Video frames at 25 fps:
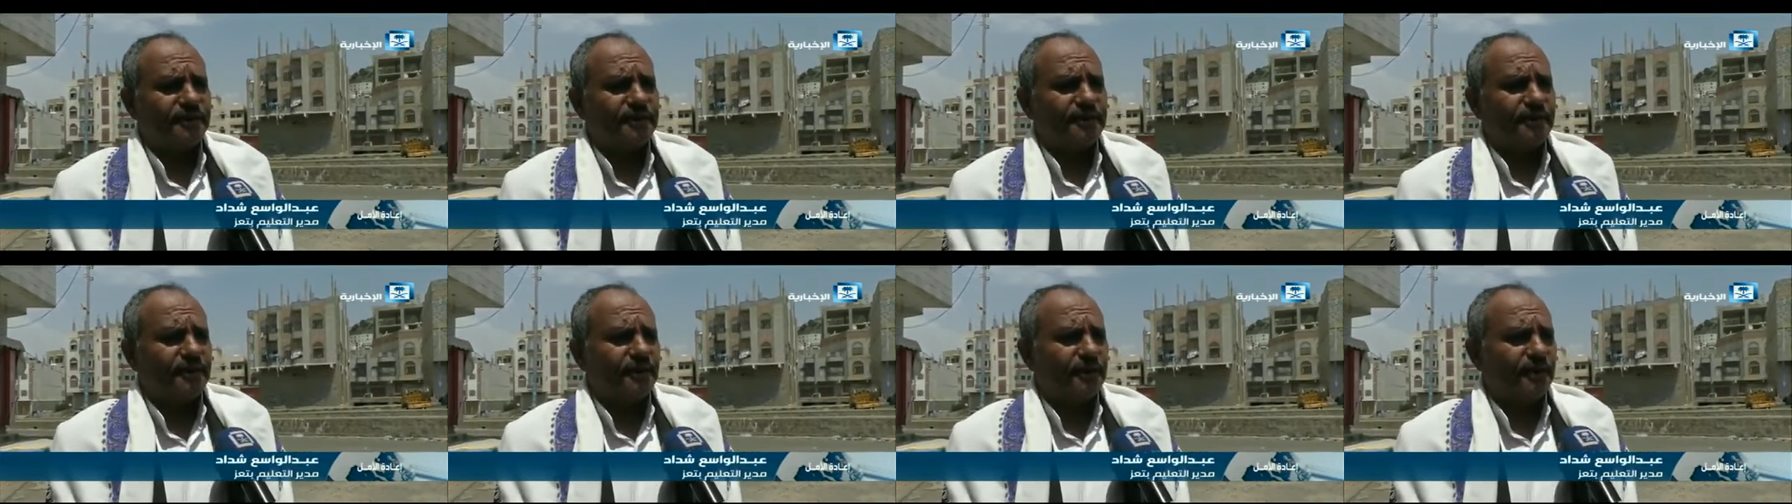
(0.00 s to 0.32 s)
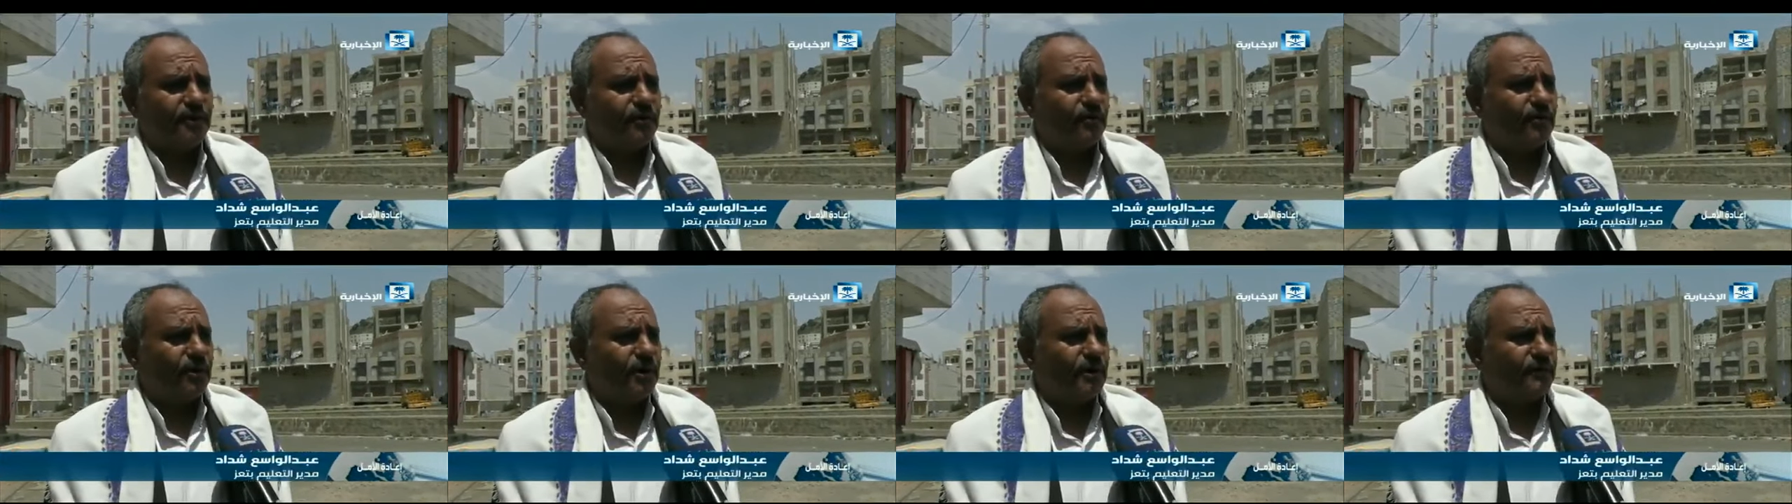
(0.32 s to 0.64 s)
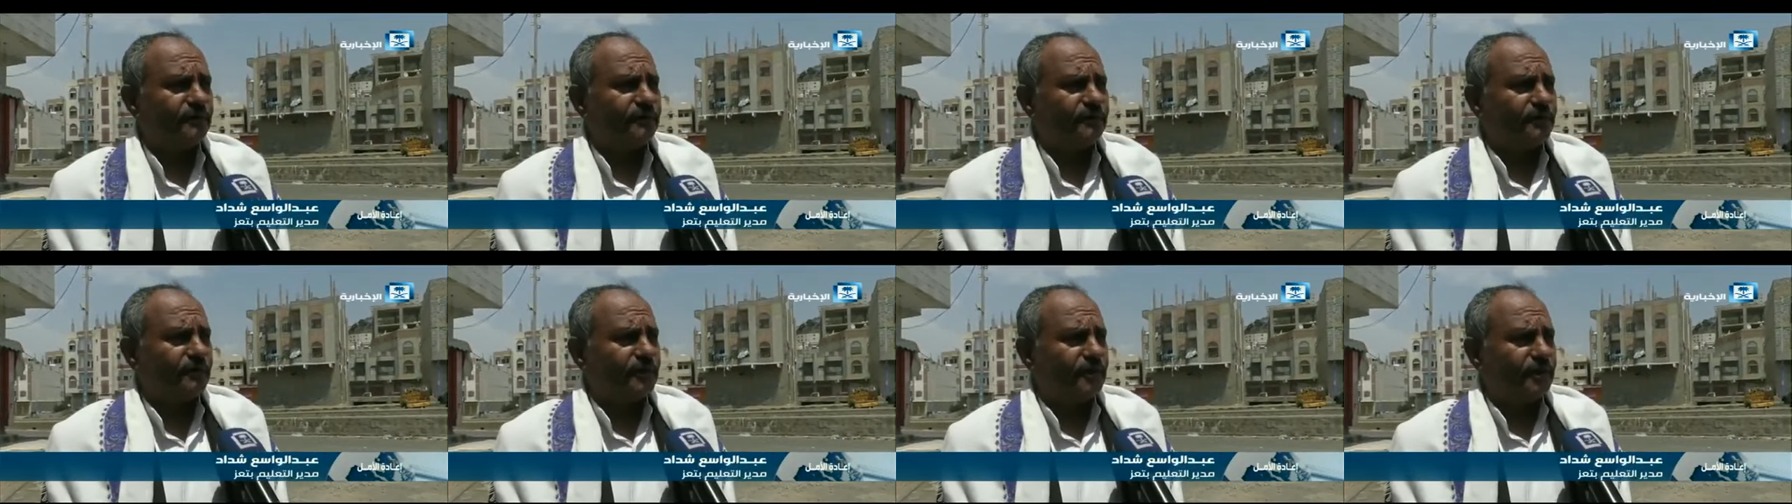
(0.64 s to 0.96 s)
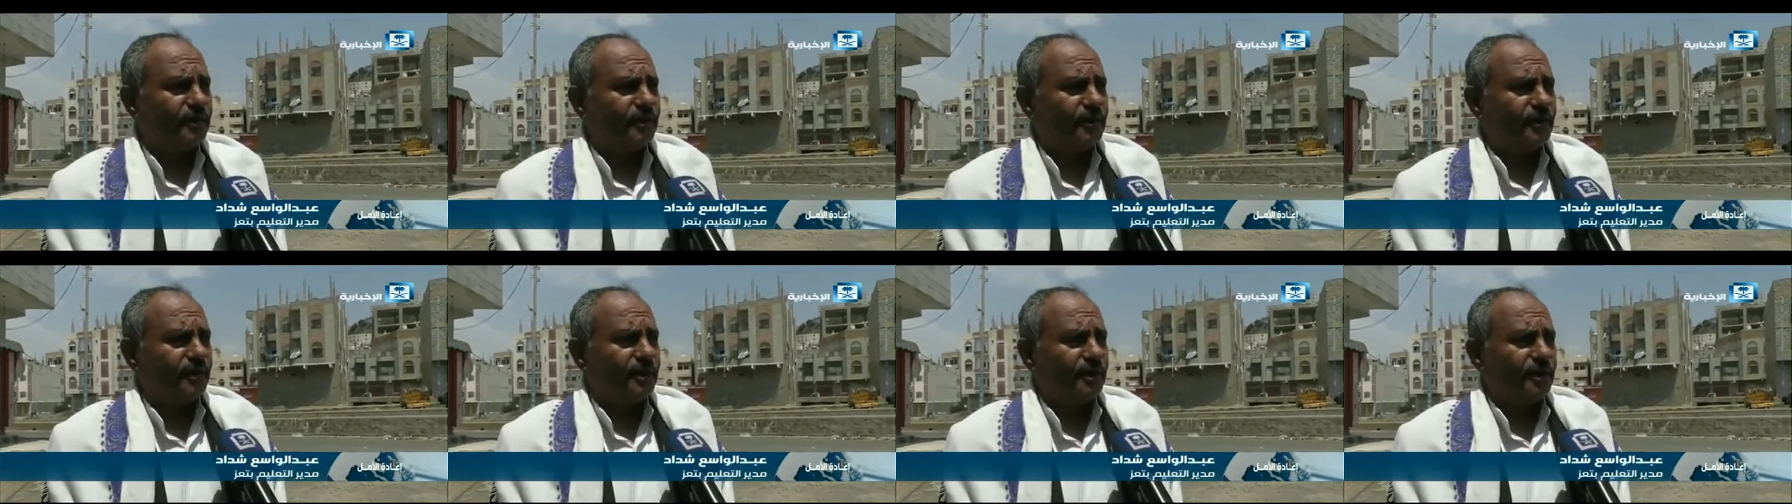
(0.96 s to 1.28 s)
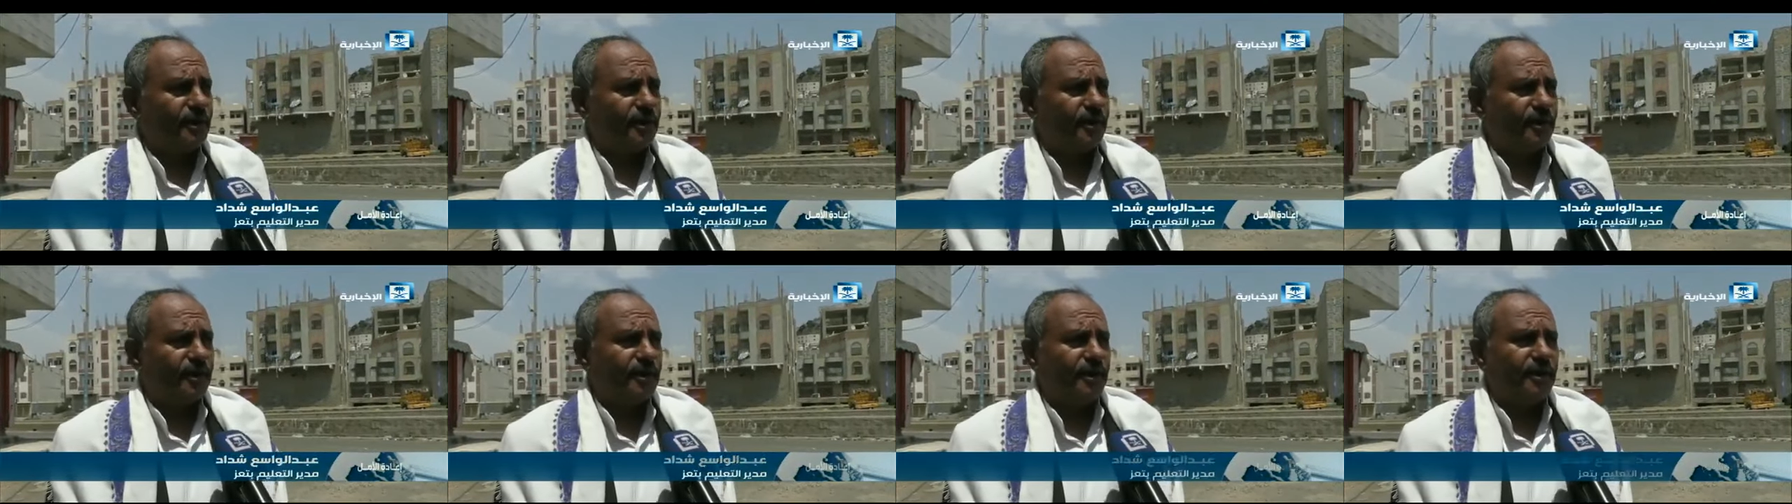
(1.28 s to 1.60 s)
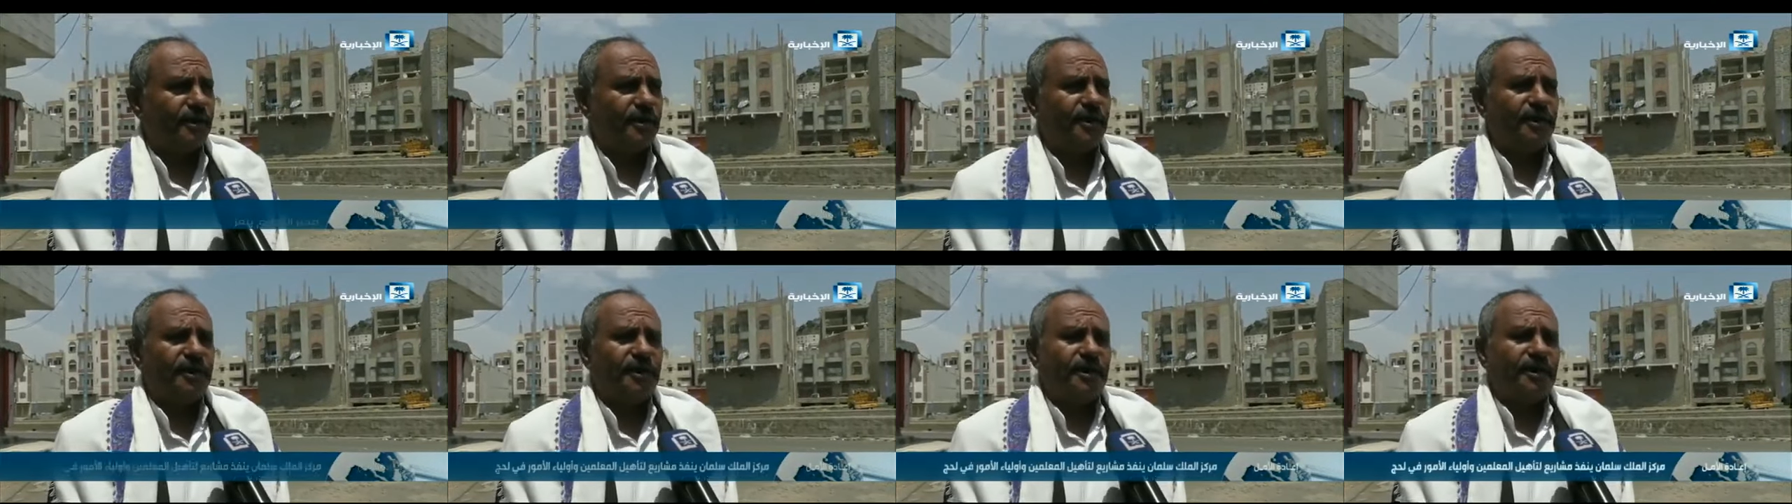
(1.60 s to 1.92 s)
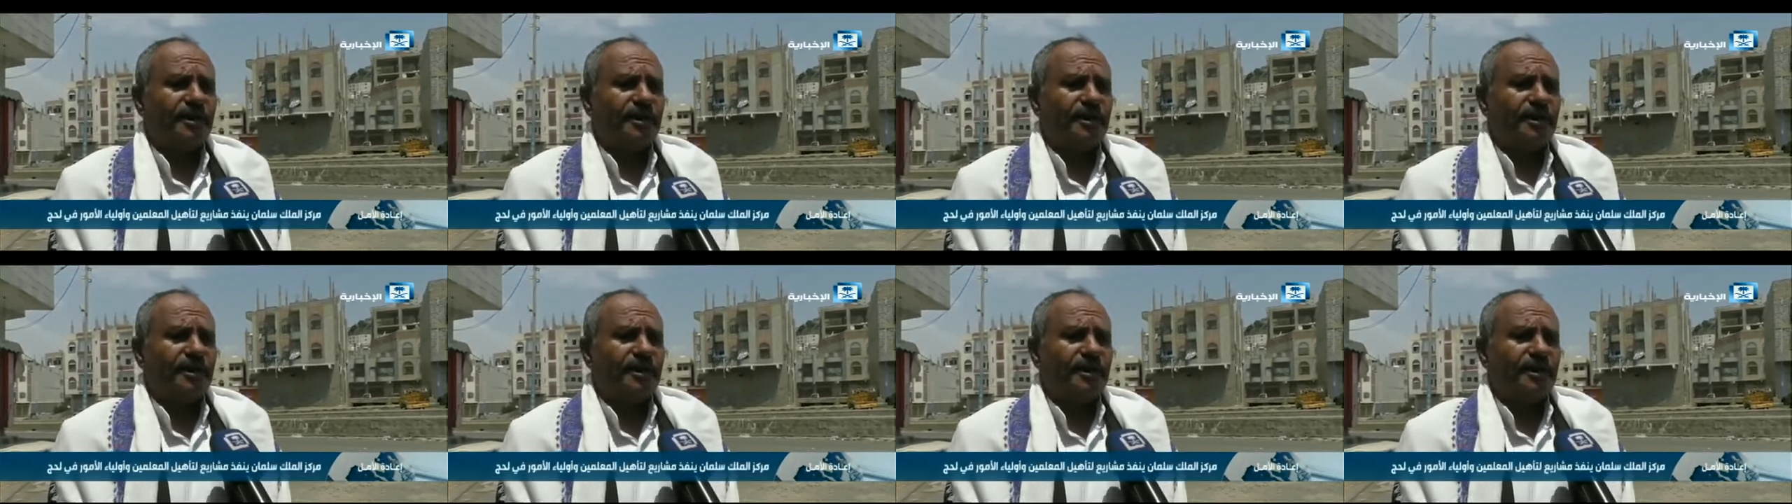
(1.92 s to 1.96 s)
للإخوة في آه،